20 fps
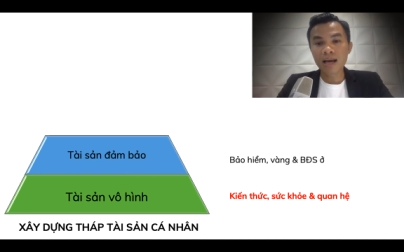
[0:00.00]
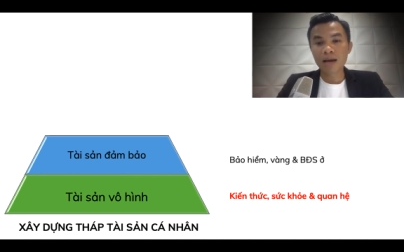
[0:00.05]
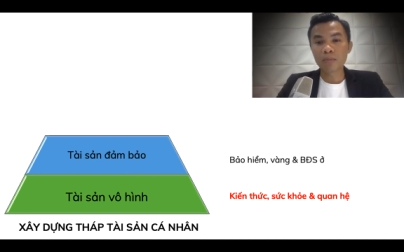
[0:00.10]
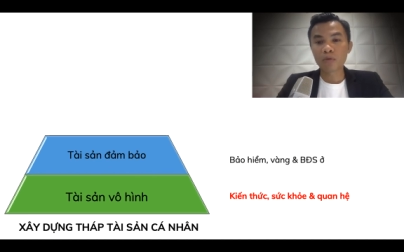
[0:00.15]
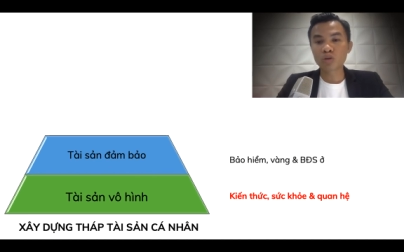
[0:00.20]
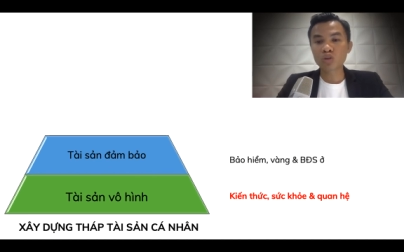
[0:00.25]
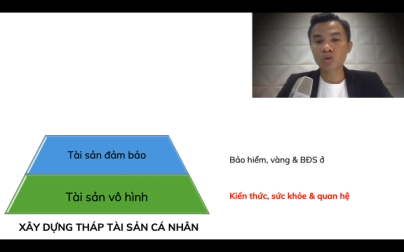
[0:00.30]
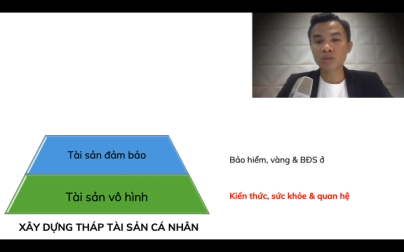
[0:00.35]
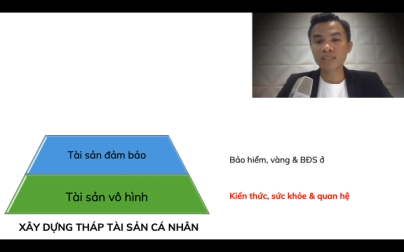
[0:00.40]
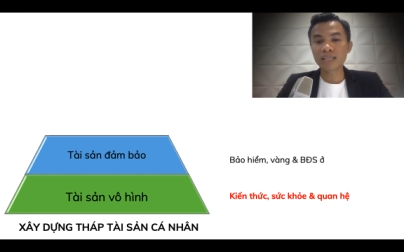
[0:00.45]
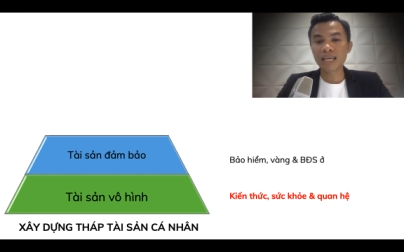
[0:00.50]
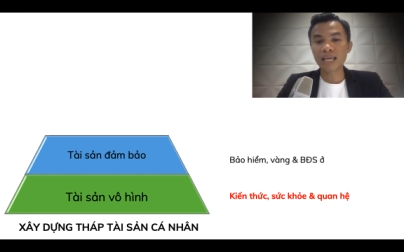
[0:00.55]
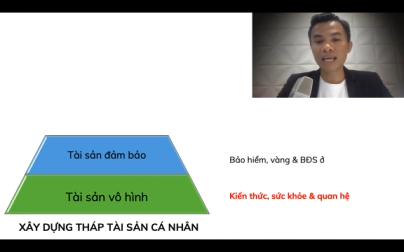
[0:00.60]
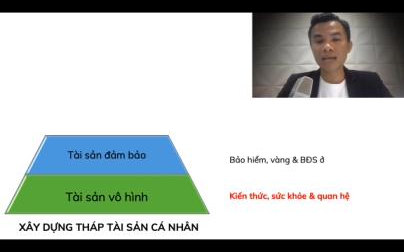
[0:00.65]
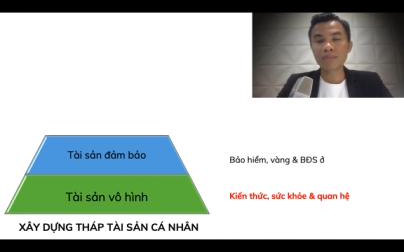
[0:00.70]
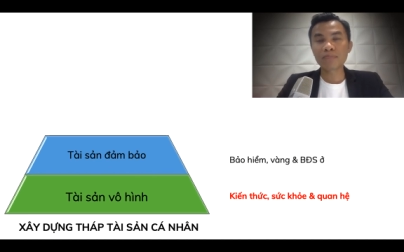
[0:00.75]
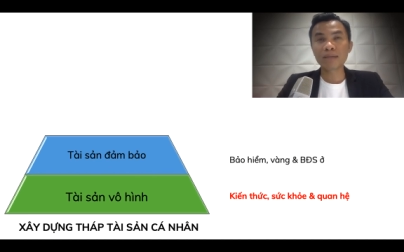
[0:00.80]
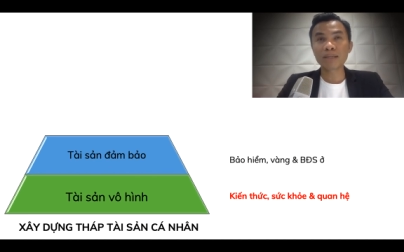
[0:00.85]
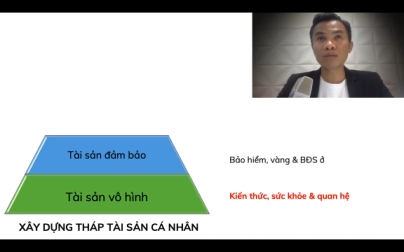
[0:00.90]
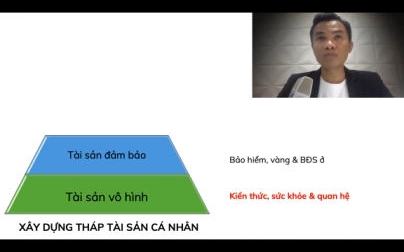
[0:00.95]
một số anh chị
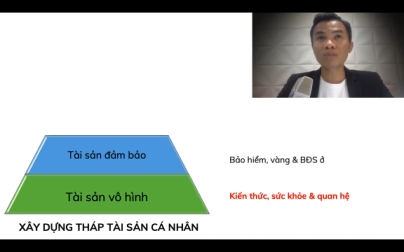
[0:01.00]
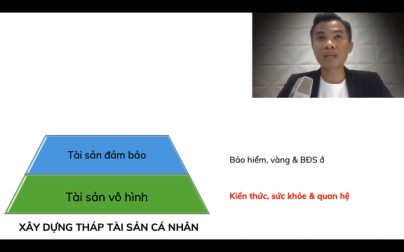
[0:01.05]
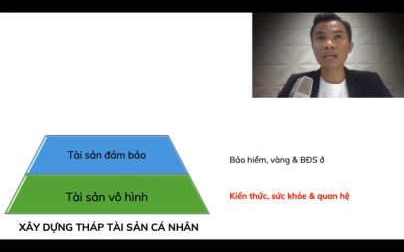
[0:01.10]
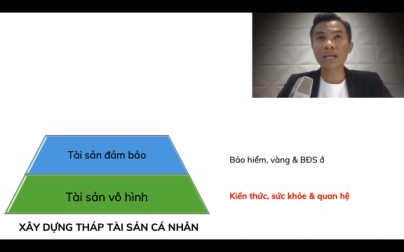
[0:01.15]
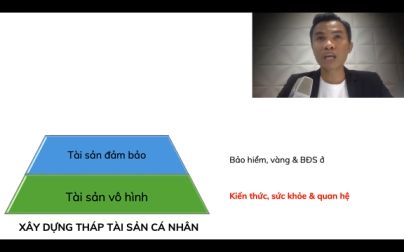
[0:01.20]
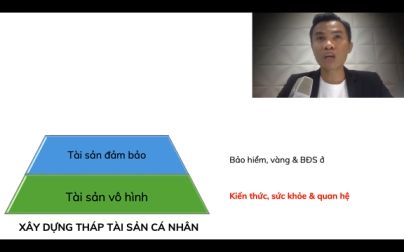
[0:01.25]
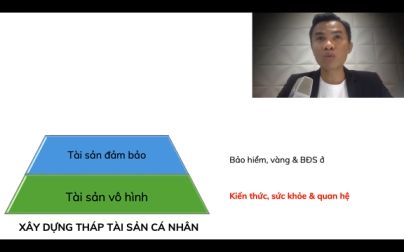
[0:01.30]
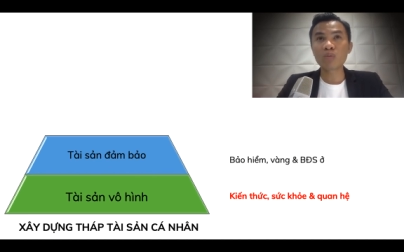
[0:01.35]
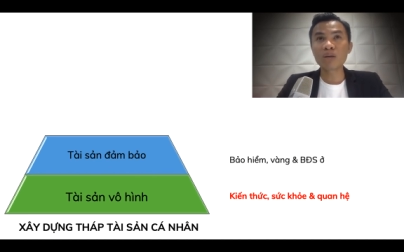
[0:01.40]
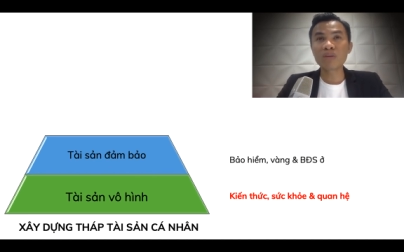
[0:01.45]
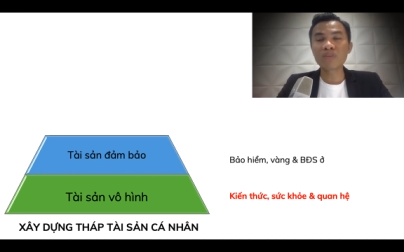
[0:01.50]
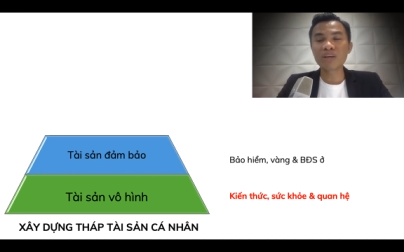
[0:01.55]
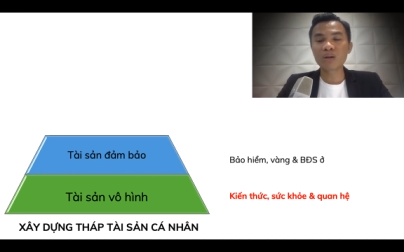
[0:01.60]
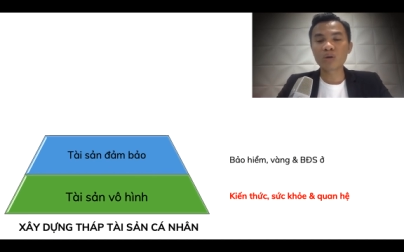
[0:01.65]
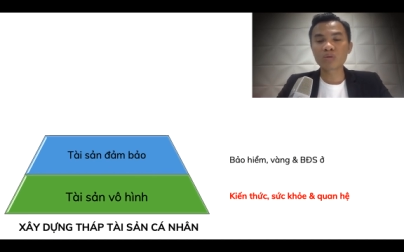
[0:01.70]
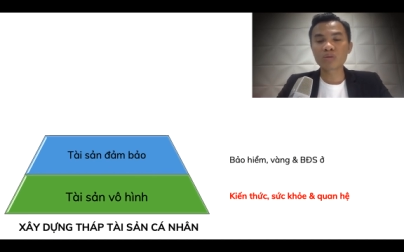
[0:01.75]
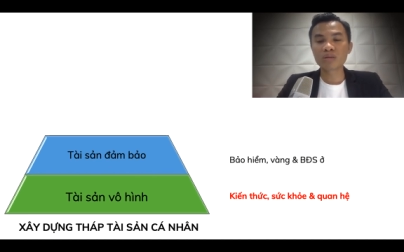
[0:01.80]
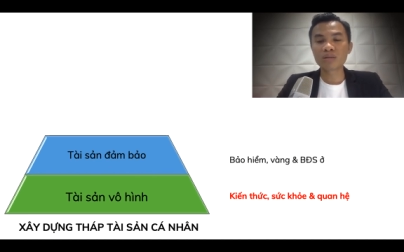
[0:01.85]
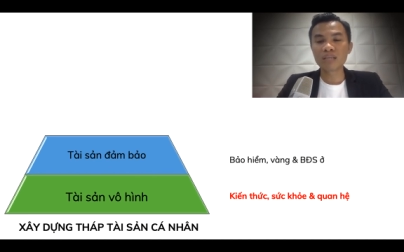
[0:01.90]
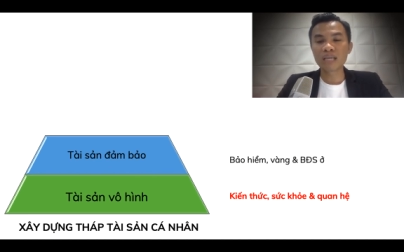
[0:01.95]
em mà chúng ta hiểu biết về
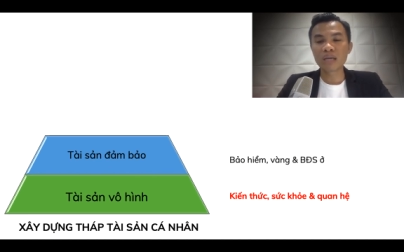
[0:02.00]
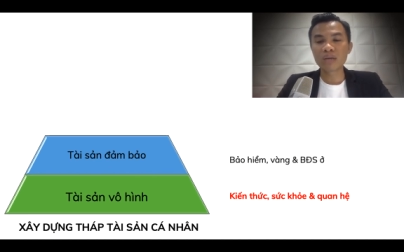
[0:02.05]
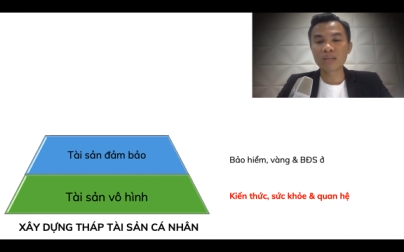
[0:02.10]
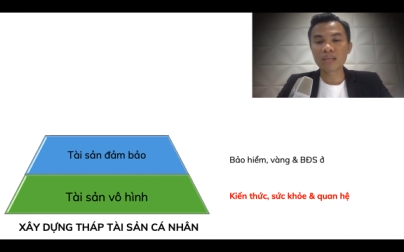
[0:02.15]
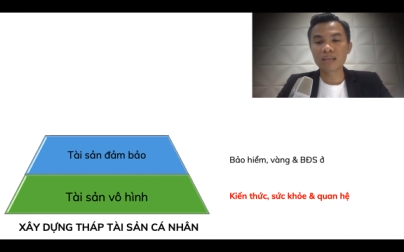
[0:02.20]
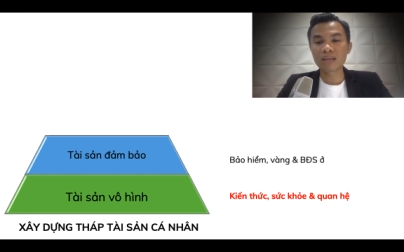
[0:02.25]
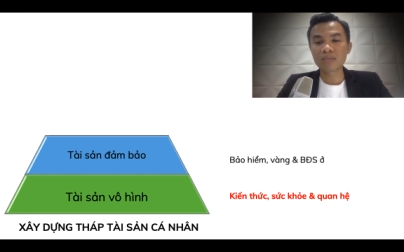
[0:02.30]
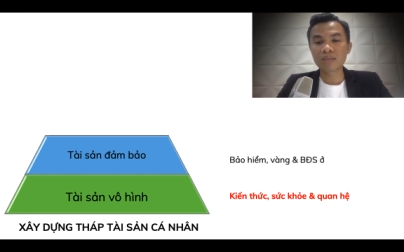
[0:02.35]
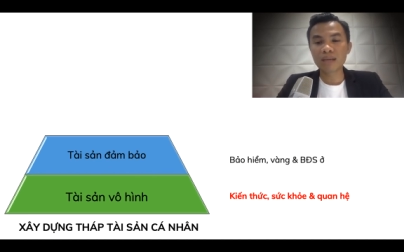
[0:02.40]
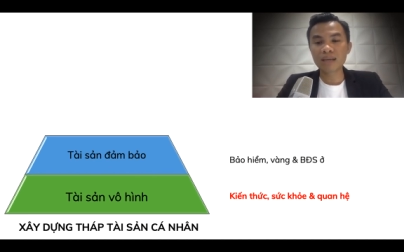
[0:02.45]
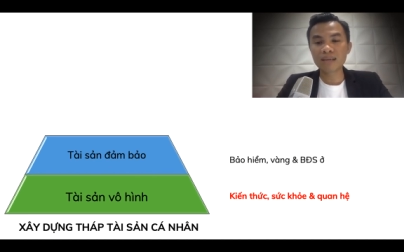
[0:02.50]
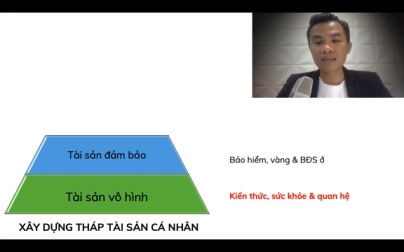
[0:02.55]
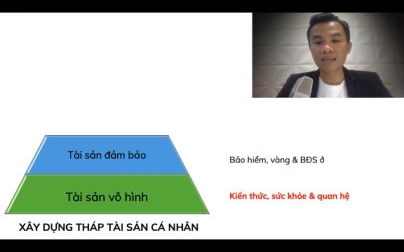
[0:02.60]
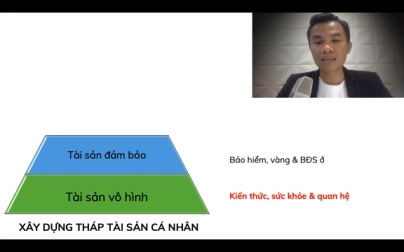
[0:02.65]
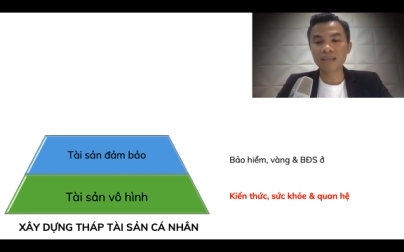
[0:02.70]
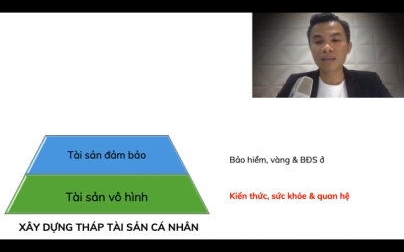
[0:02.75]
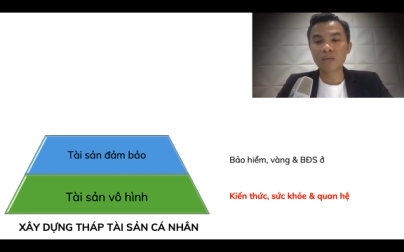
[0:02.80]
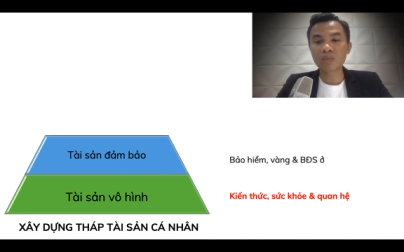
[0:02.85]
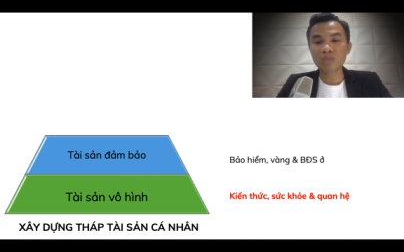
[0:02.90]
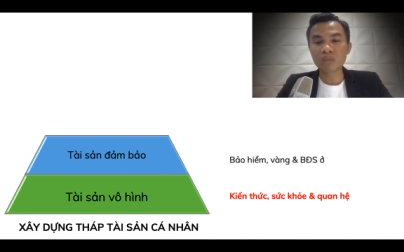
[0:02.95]
đầu tư nhiều thì chúng ta thấy
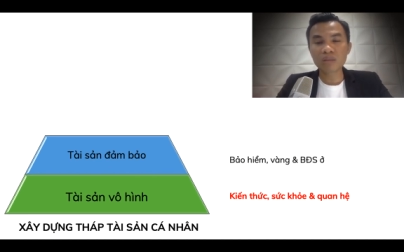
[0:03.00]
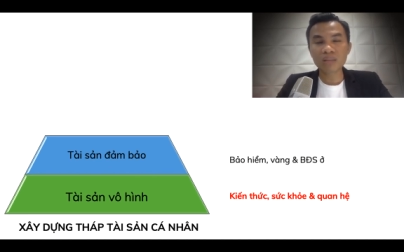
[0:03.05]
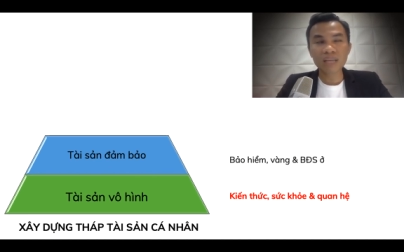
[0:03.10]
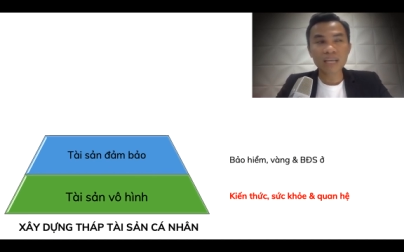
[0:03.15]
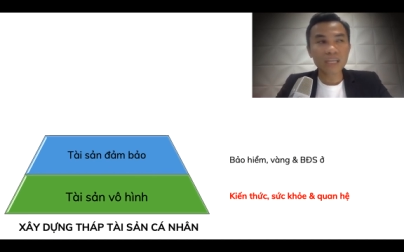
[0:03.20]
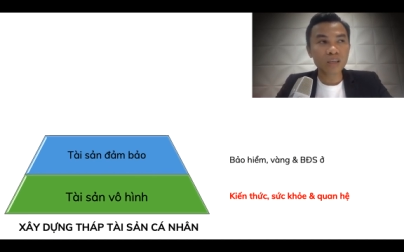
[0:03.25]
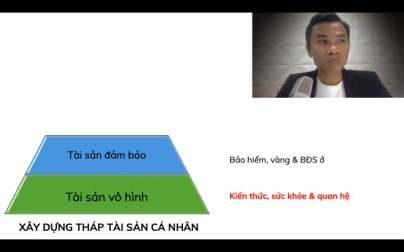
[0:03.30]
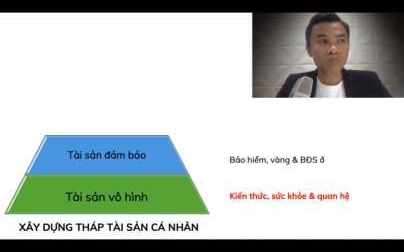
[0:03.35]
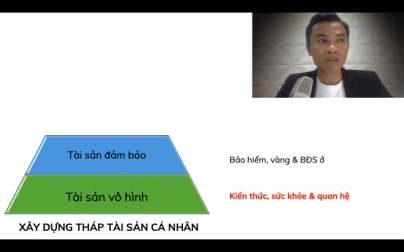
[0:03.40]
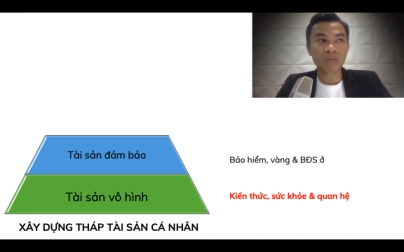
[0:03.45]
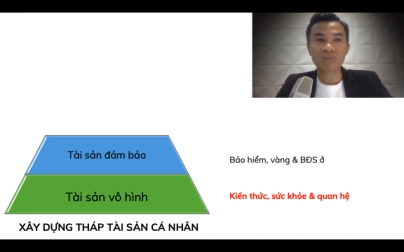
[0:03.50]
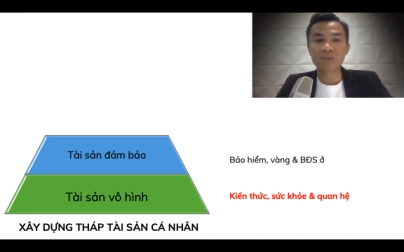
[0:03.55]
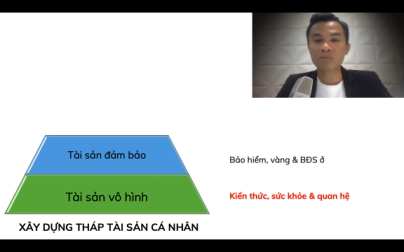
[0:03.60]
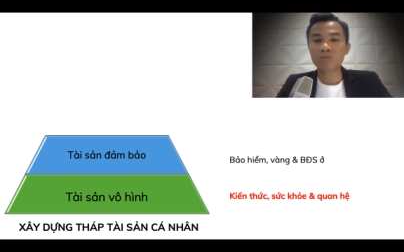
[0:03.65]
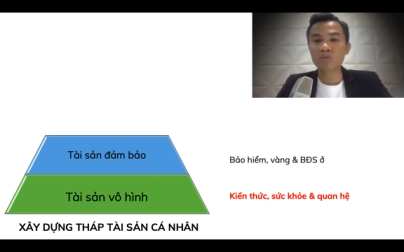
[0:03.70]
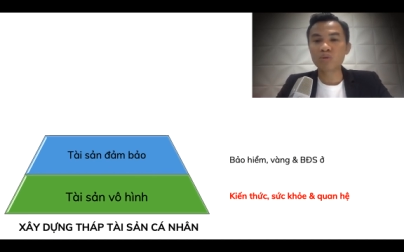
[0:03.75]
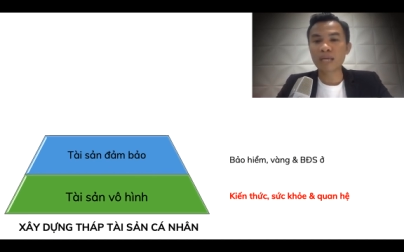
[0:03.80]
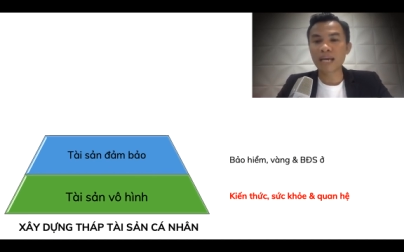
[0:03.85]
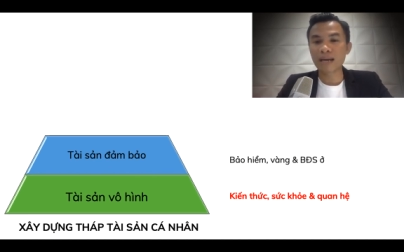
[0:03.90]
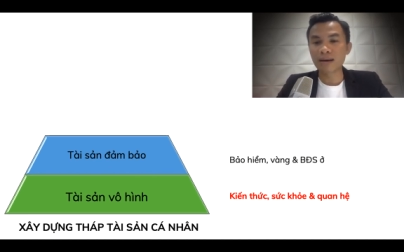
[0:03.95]
rằng không nhất thiết chúng ta phải
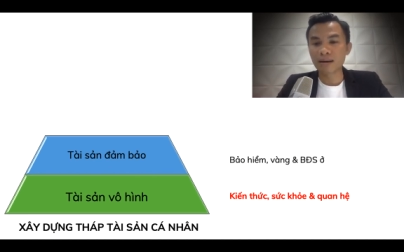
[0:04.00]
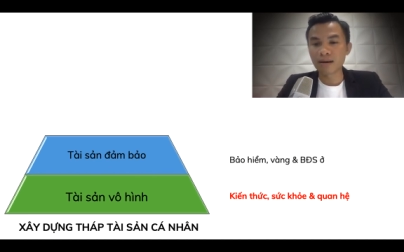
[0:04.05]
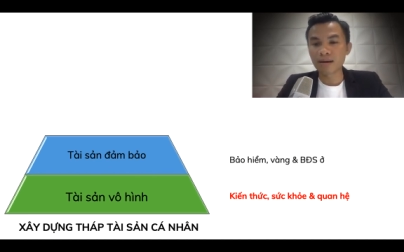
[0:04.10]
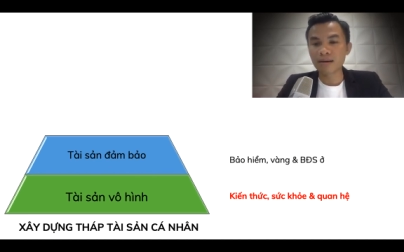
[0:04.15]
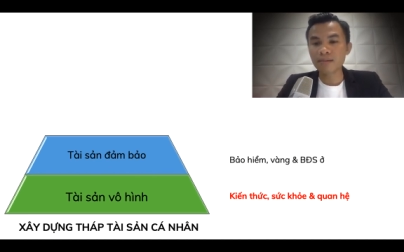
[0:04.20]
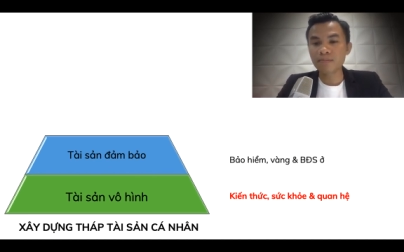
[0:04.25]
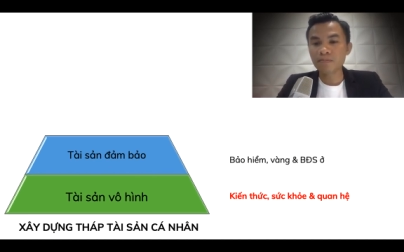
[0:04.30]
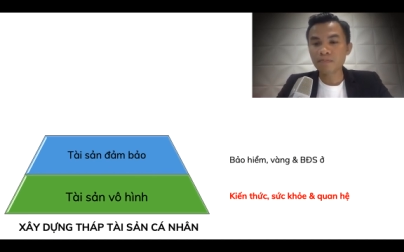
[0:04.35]
mua nhà ở